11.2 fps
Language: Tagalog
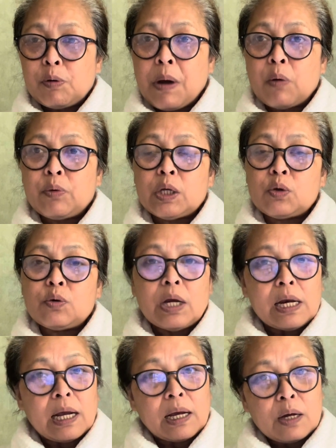power 2 dahil
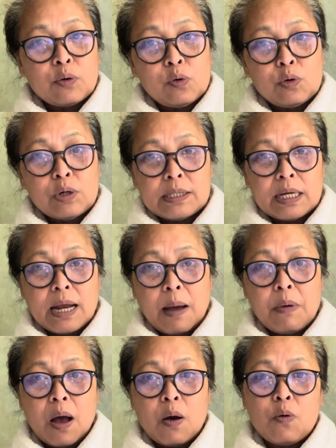nagkagulo na sa
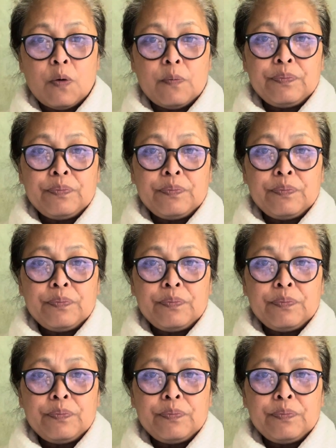Davao.